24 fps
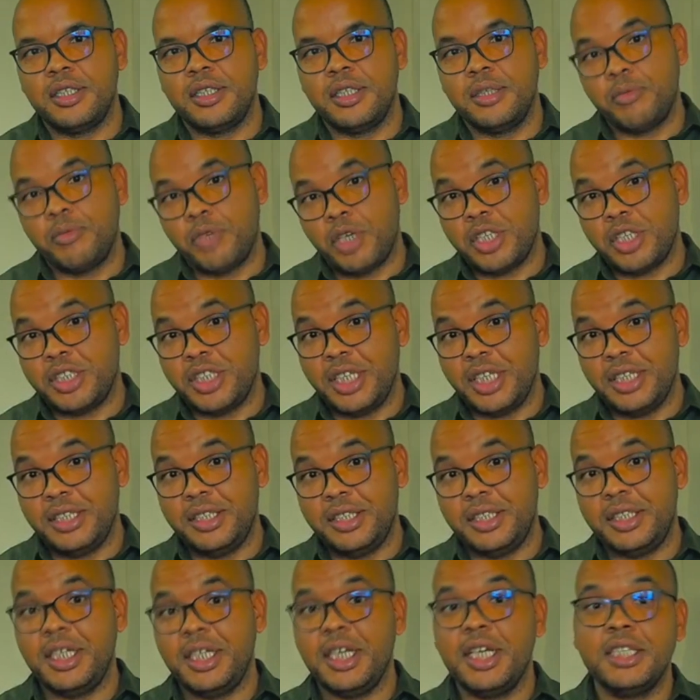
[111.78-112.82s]
لمراجعه
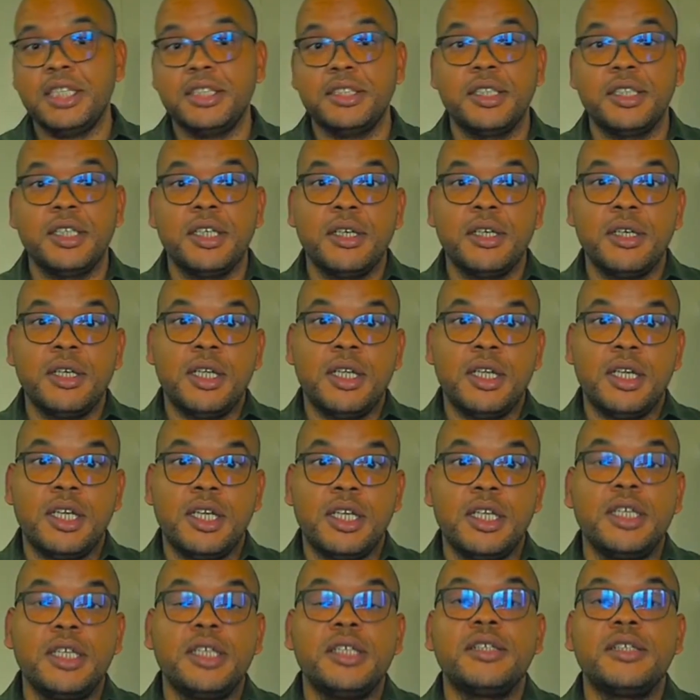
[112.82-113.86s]
الذات
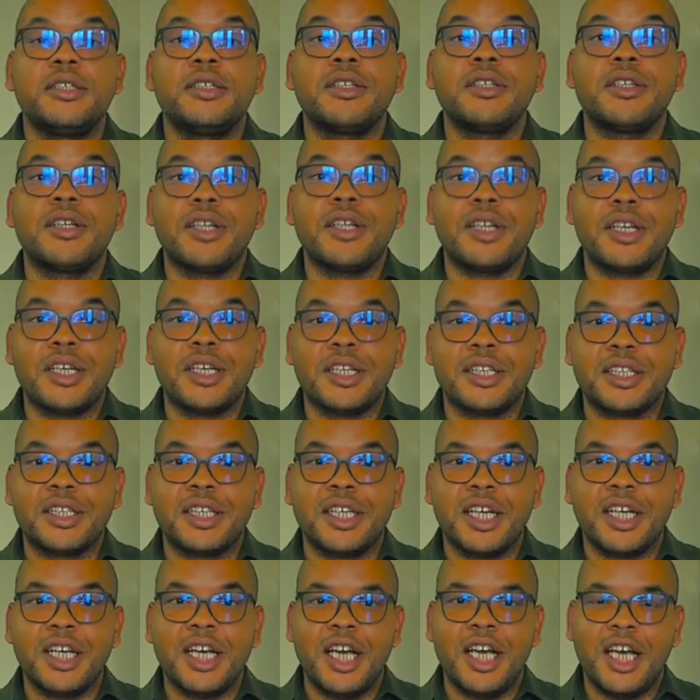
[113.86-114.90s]

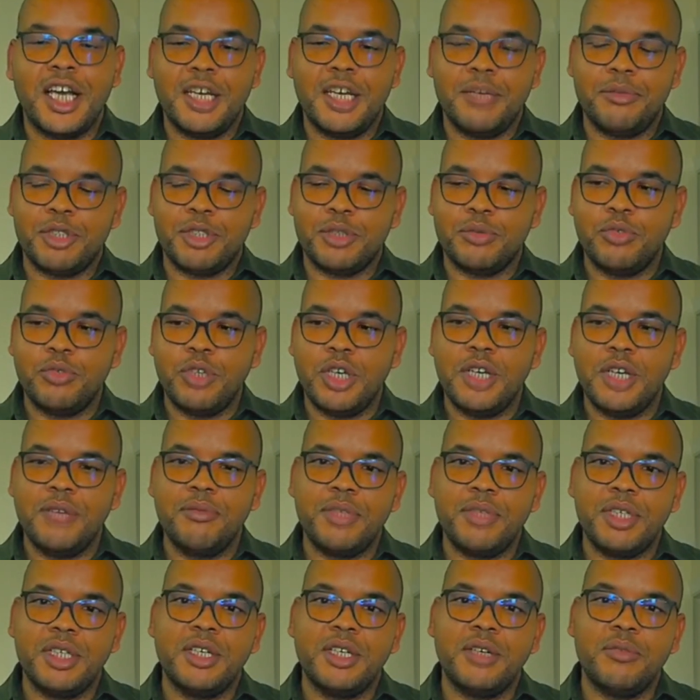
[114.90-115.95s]
للاطلاع على مجموعه
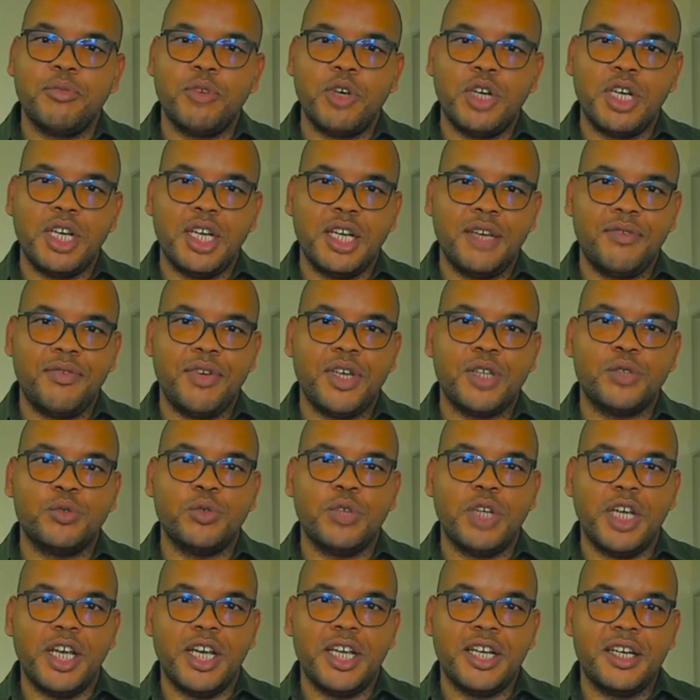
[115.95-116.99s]
من المؤلفات
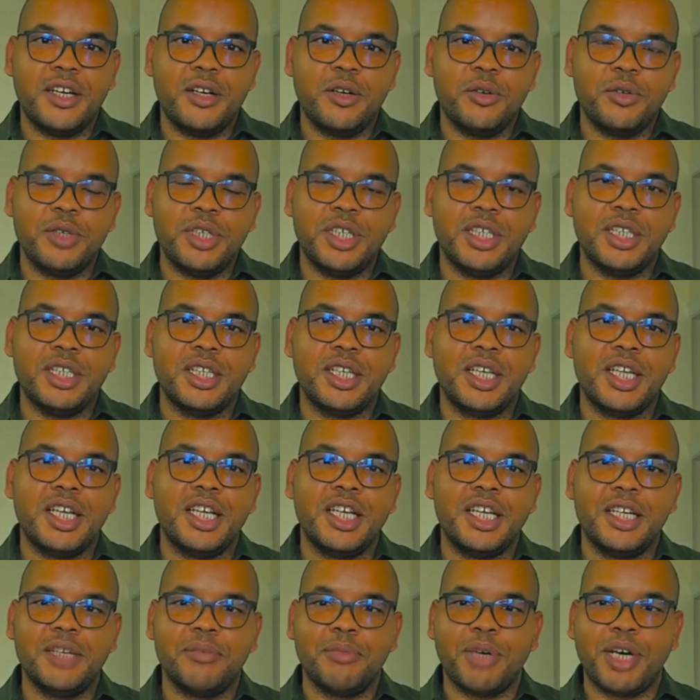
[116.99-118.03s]
والعناوين
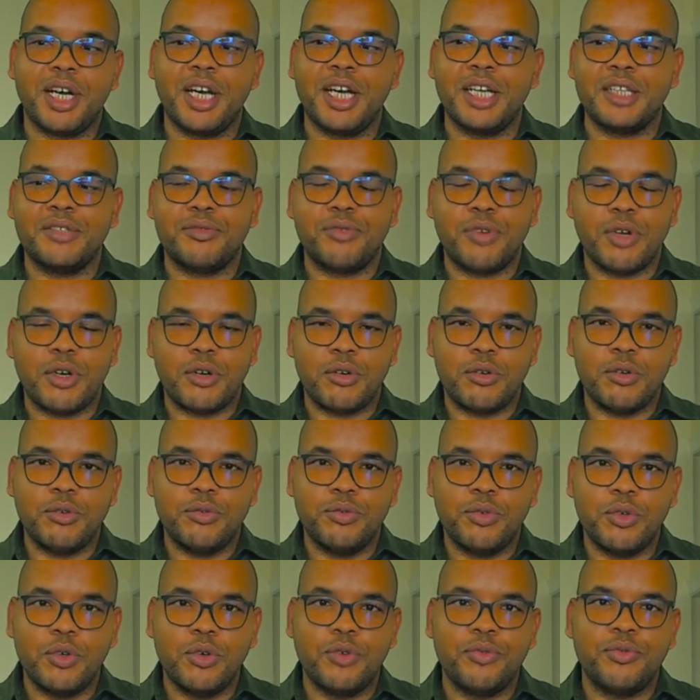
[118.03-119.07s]
اللي بقات في
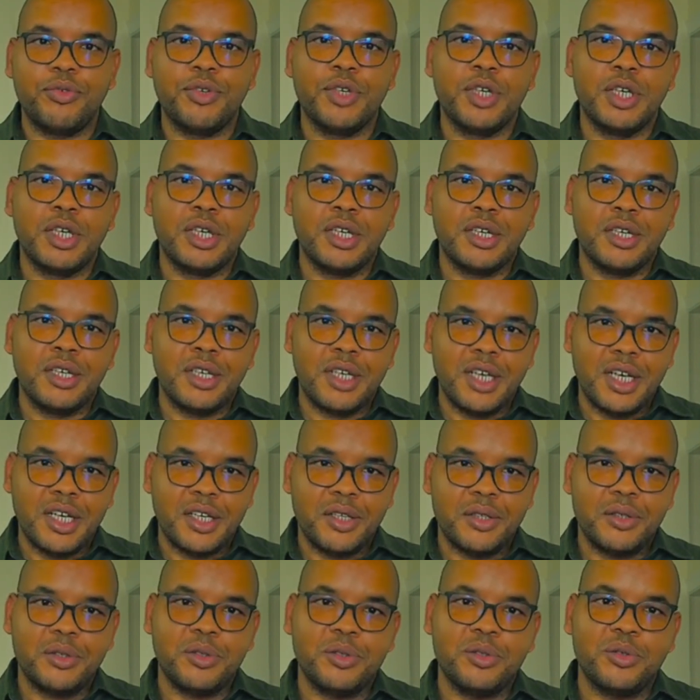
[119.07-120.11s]
الرفوف
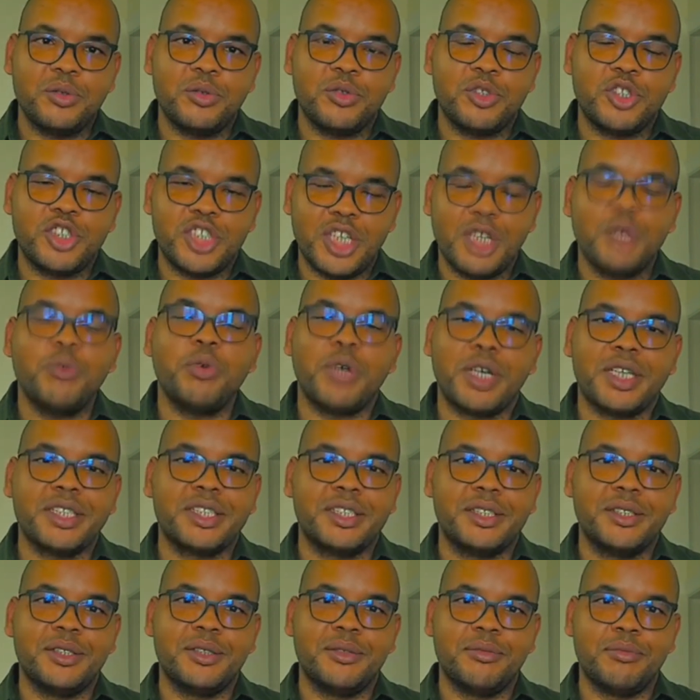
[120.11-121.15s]
انه جا
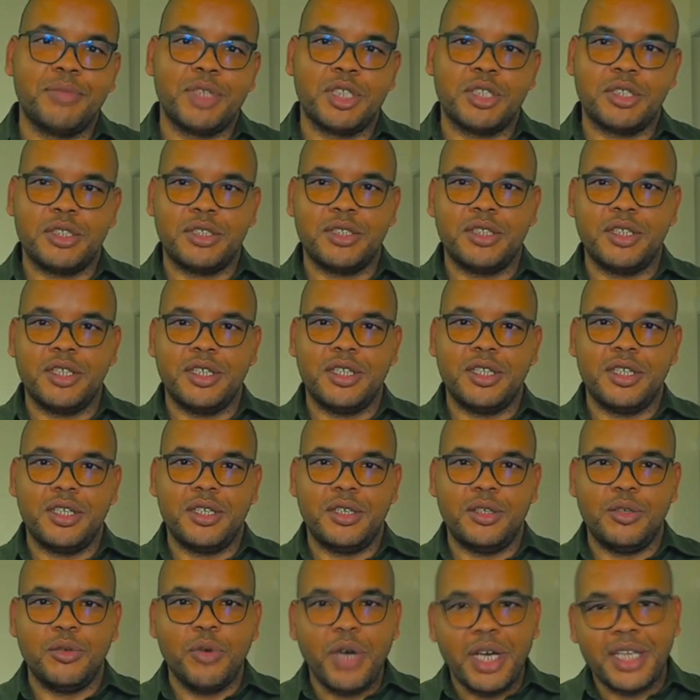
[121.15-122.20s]
الوقت باش
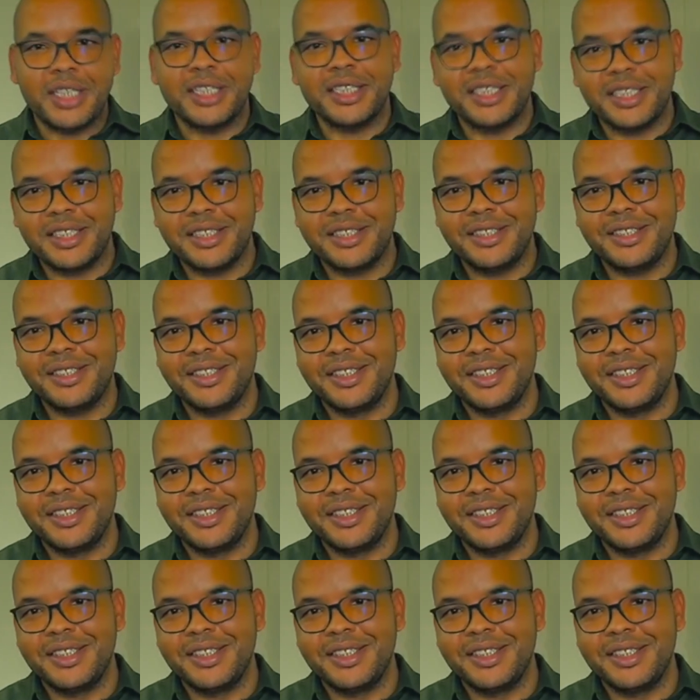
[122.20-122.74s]
الواحد